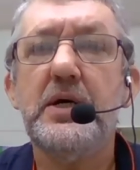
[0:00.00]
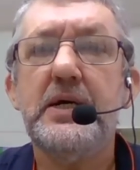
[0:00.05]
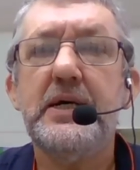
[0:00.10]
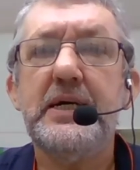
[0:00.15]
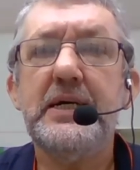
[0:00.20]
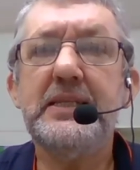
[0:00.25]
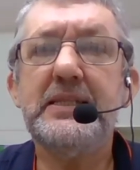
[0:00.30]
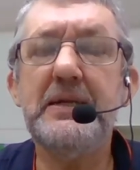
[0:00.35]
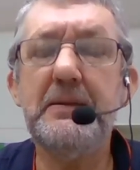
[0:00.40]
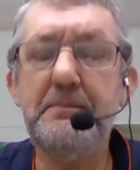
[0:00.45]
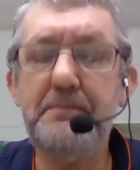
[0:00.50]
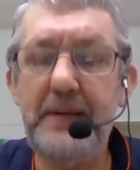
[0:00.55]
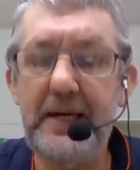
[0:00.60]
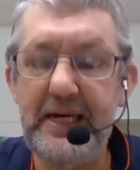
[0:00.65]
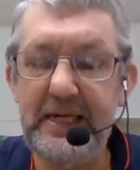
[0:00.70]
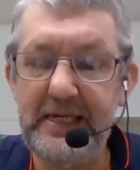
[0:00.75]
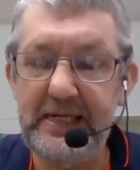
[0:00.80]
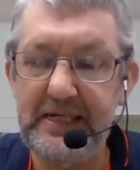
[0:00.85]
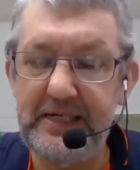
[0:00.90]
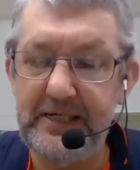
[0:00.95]
e
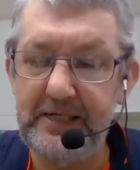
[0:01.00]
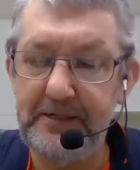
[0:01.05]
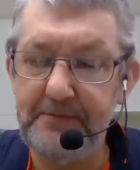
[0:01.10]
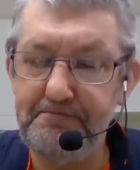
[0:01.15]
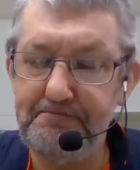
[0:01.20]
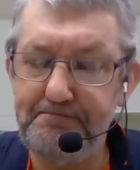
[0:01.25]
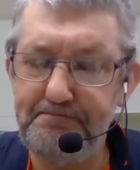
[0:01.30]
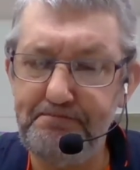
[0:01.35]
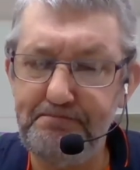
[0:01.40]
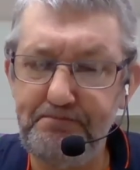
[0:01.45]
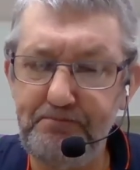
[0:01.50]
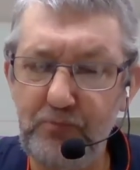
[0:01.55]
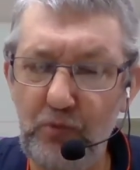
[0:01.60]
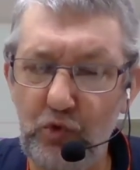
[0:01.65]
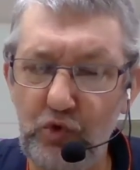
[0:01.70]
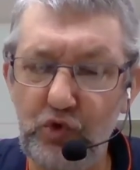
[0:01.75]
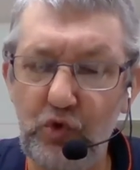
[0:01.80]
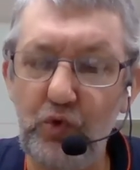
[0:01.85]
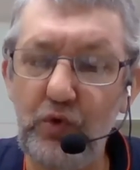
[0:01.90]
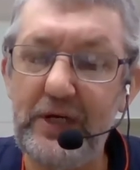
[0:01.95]
também uh,
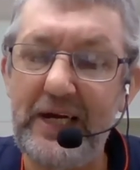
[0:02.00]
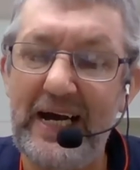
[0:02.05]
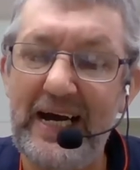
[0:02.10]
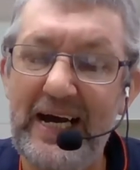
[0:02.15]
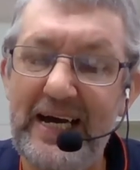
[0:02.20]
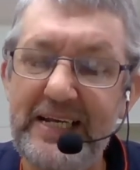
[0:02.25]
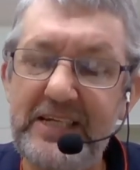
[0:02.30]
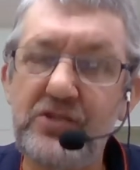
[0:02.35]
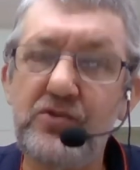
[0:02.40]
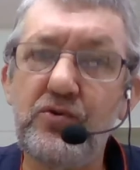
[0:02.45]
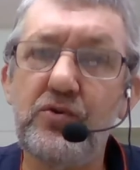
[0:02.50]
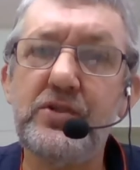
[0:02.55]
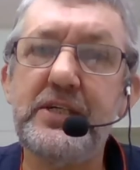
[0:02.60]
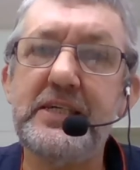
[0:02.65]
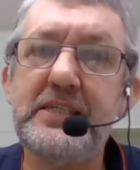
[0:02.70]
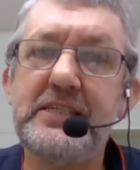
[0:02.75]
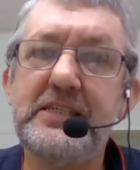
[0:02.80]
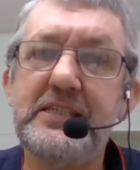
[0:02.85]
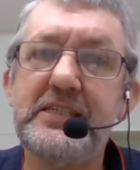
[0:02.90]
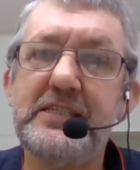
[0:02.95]
os lugares onde
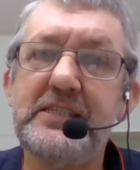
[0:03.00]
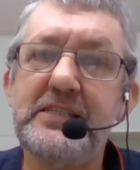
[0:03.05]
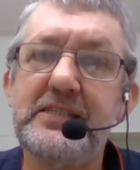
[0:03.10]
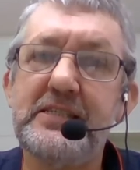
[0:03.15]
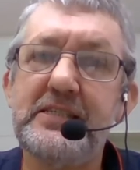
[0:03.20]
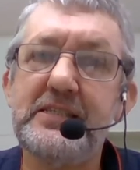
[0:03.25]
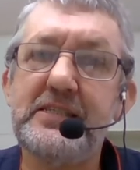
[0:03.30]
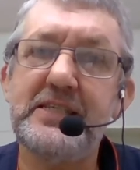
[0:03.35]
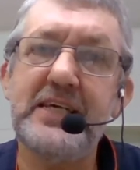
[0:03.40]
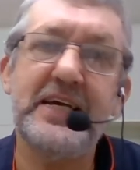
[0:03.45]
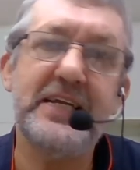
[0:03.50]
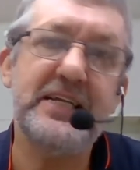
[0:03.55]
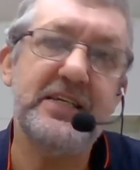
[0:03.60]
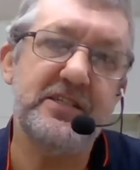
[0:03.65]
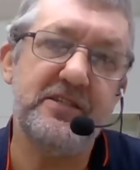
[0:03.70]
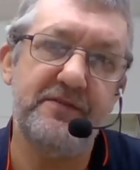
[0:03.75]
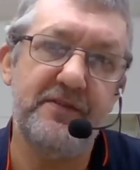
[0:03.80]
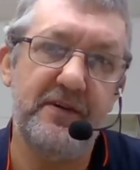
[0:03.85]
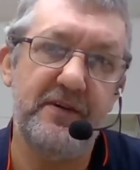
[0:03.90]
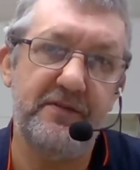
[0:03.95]
esses seres
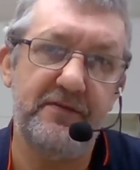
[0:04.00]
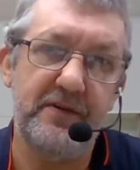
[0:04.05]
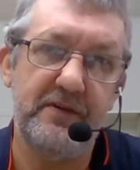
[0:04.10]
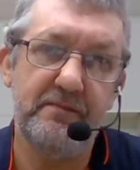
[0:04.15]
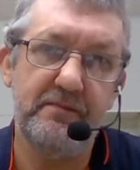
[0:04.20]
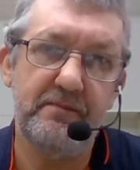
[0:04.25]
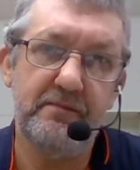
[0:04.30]
vivem.